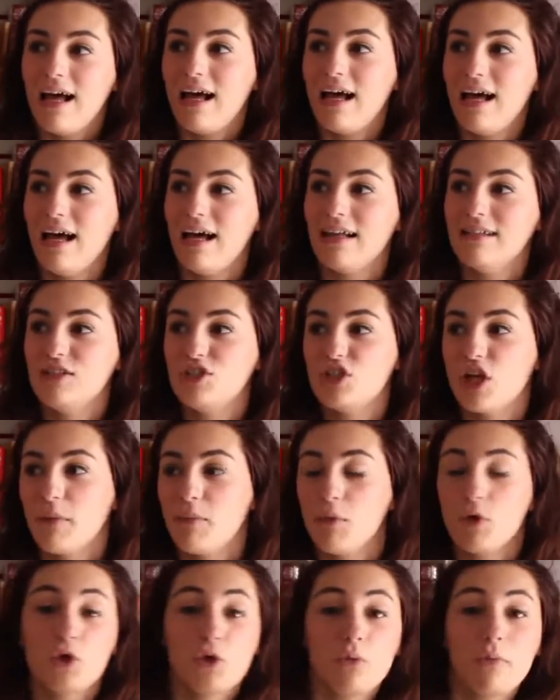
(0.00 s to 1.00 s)
eh,
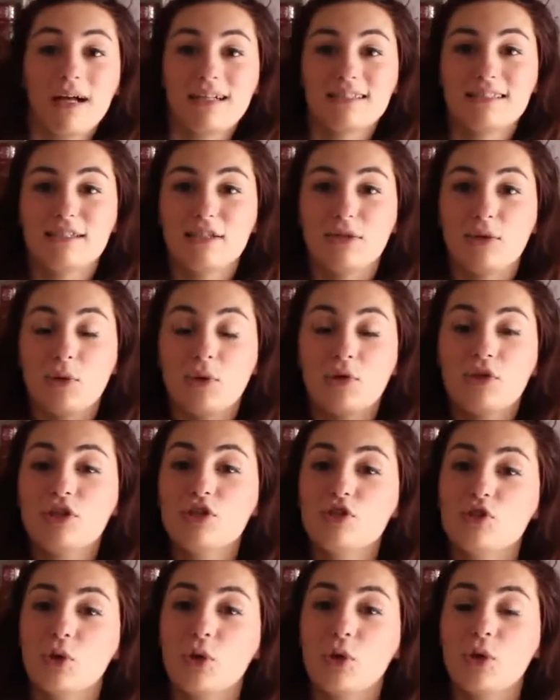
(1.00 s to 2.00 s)
diciamo io mastico
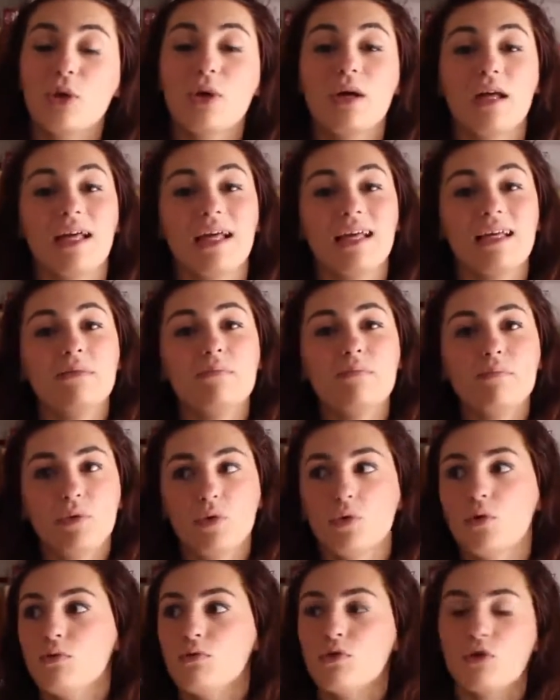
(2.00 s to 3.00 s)
ogni giorno e in
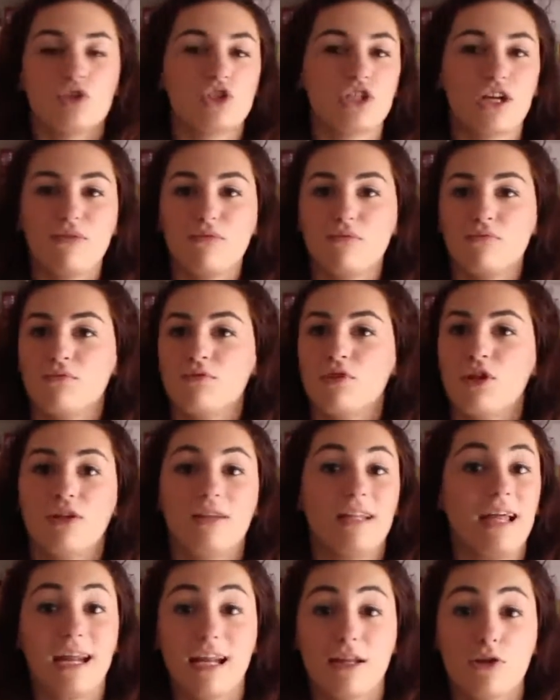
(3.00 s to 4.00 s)
più non c'è un
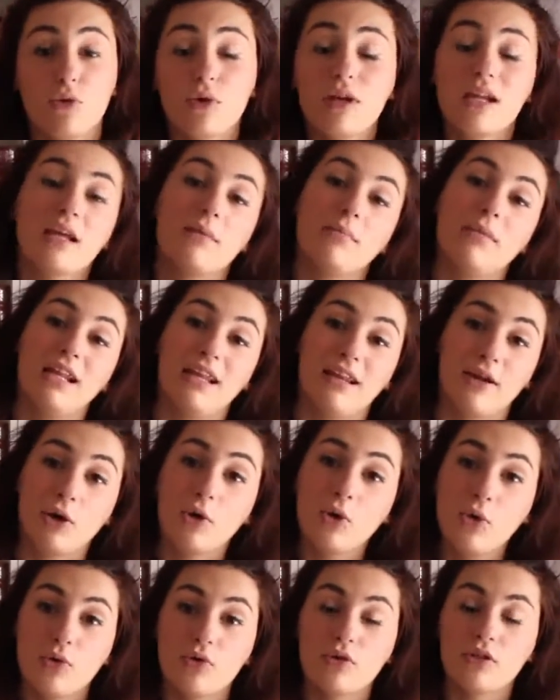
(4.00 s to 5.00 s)
narratore che me le
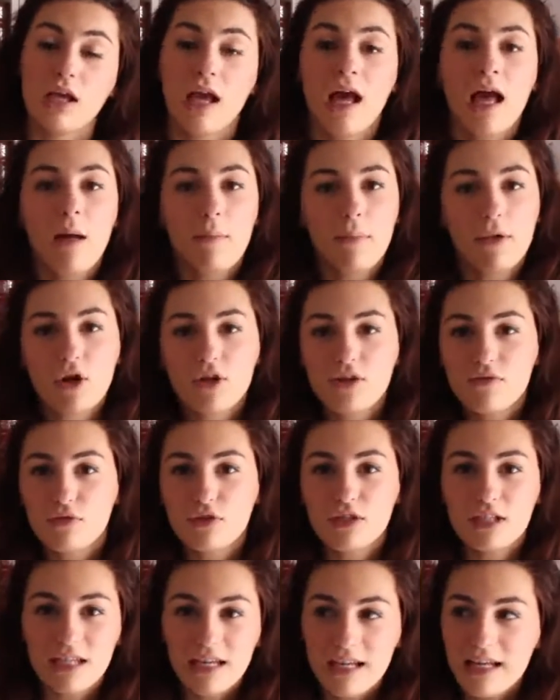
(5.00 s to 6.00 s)
racconti però
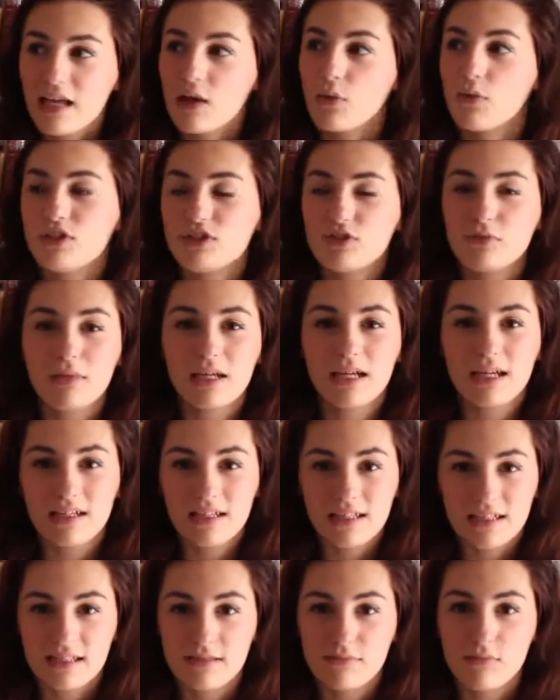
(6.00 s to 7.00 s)
devo dire che questo
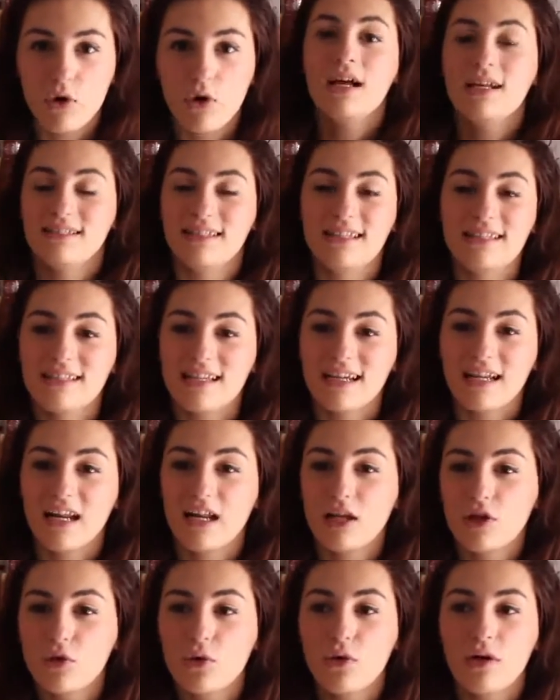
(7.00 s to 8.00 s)
meccanismo senza
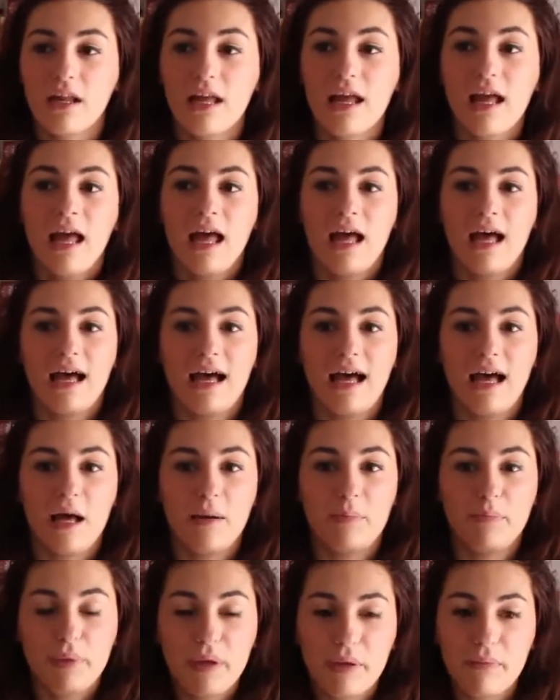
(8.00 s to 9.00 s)
narratore
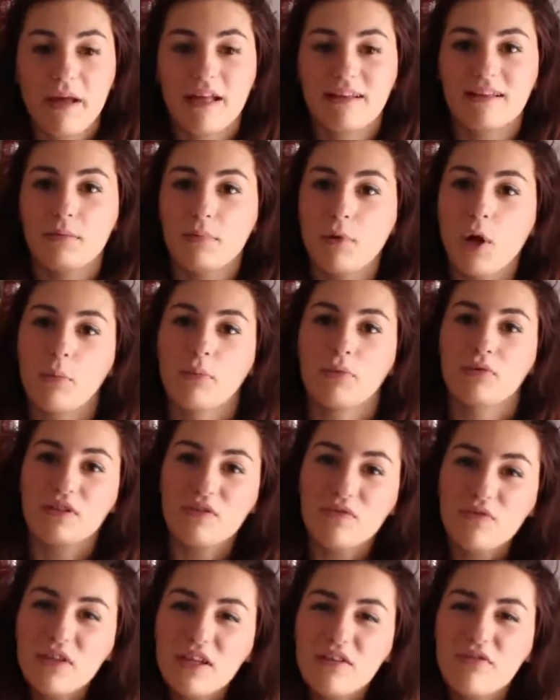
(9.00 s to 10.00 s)
eh, permette proprio
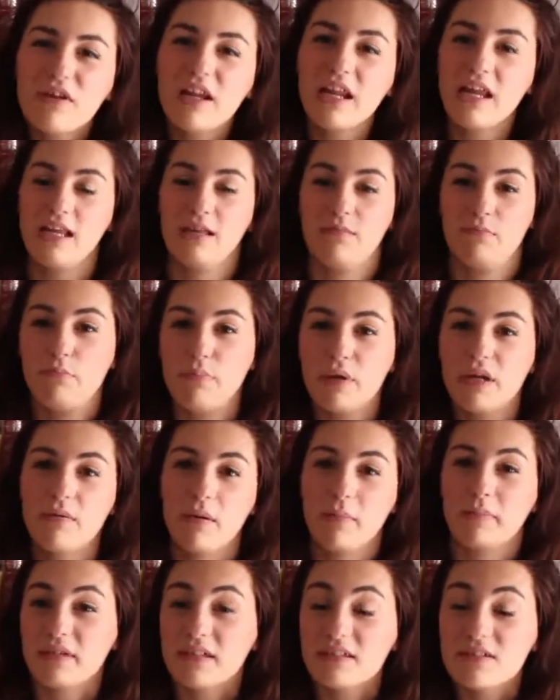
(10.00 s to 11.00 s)
di vivere in
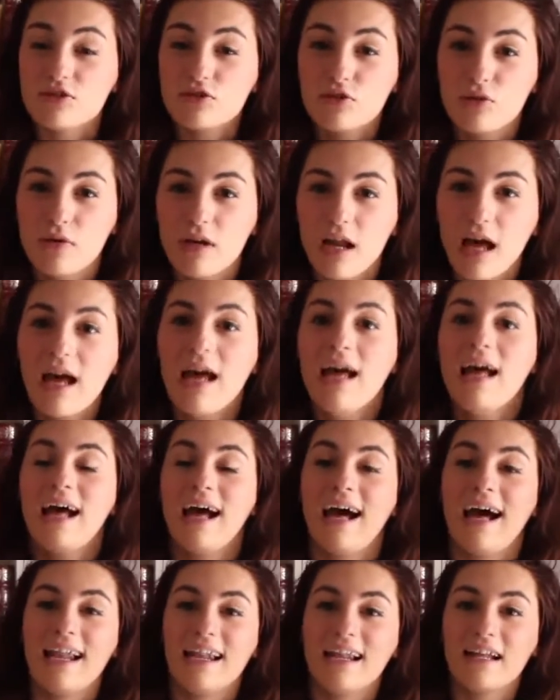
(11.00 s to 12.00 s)
prima persona
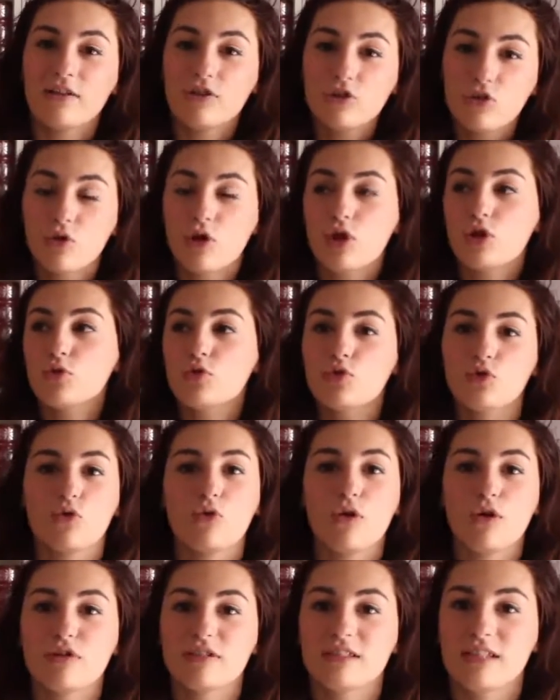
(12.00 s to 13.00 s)
al lettore
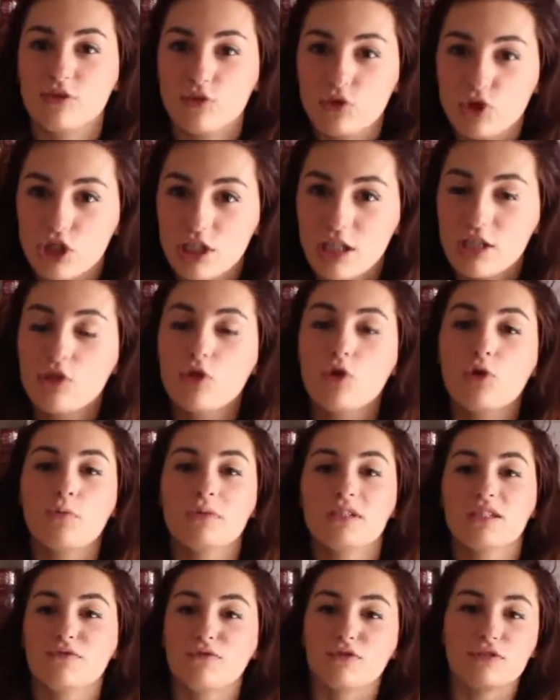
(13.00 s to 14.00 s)
tutto quello che sta succedendo
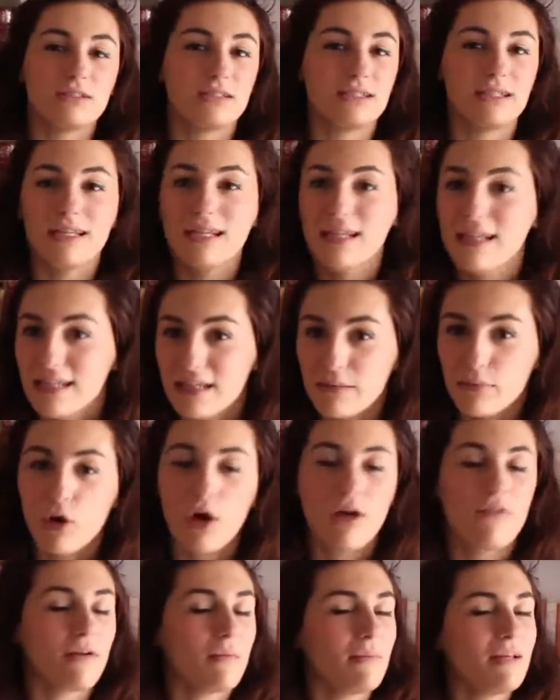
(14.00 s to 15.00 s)
come se fosse nel
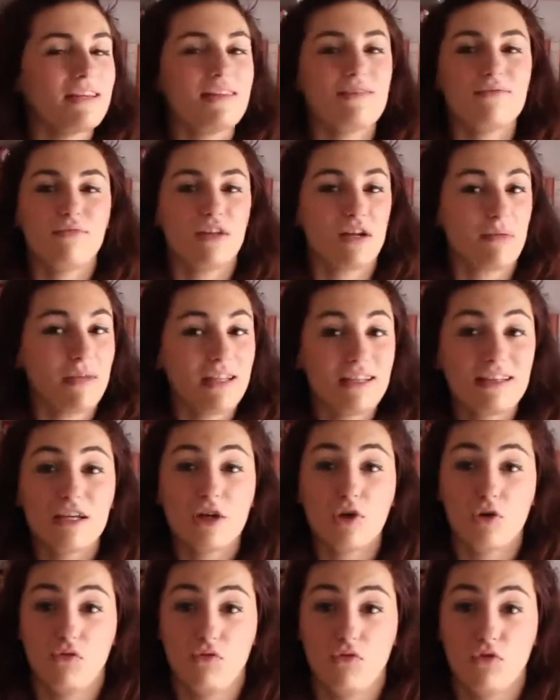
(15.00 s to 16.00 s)
libro è veramente
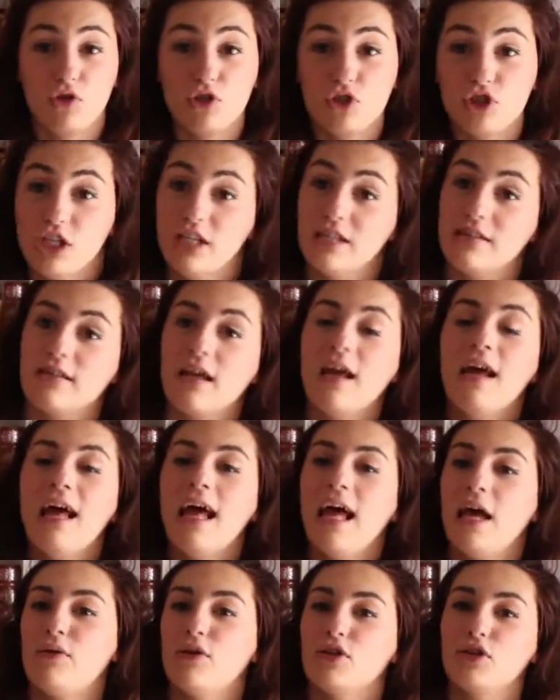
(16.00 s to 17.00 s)
veramente coinvolgente
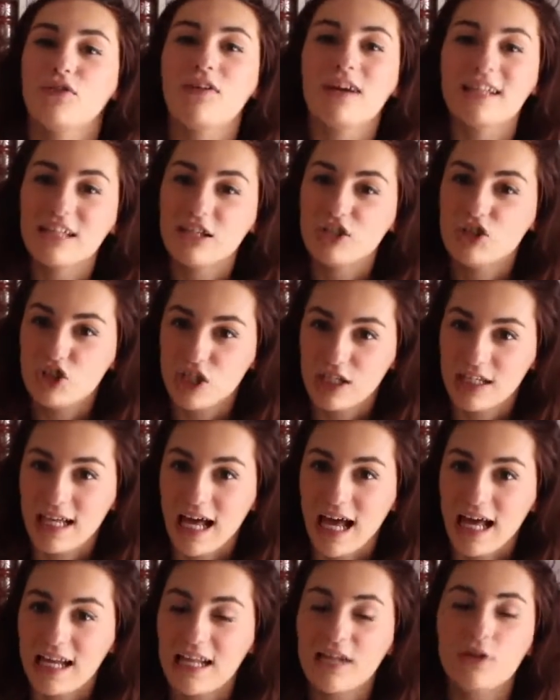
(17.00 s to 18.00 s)
è una trovata
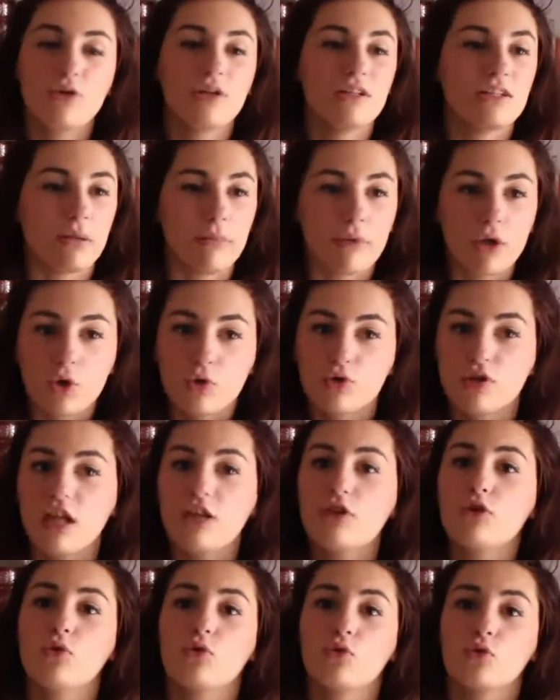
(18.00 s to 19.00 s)
geniale noi entriamo in
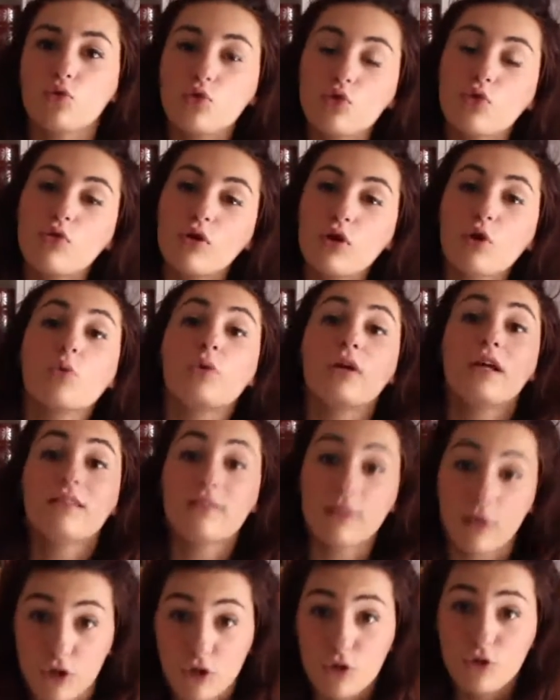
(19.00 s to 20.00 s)
contatto con tutto quello in cui
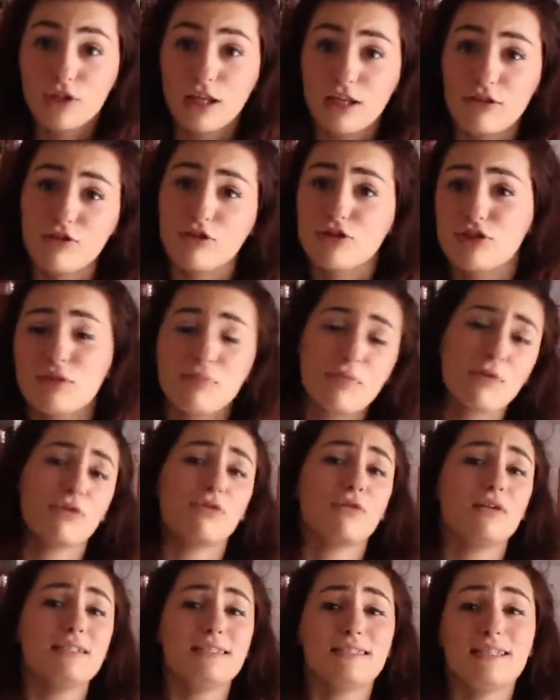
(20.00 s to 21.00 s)
entrano in contatto i nostri
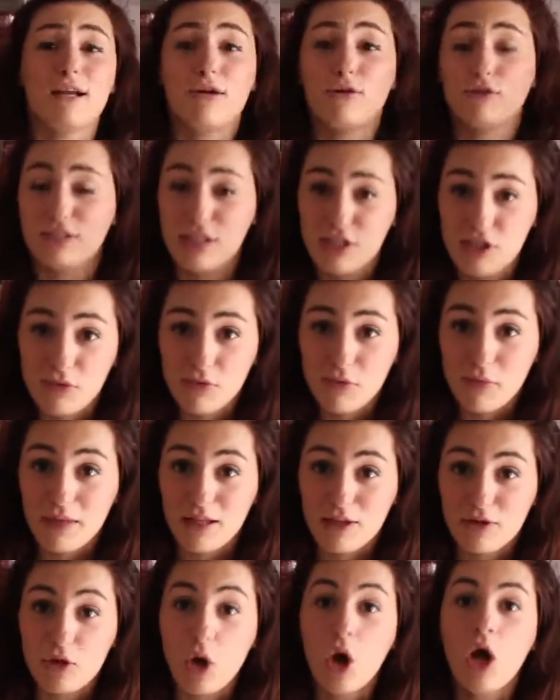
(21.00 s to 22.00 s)
protagonisti nello stesso
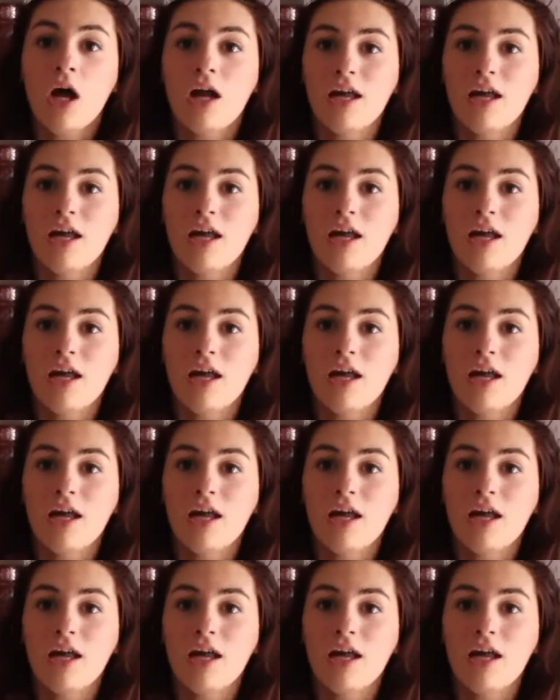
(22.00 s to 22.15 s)
momento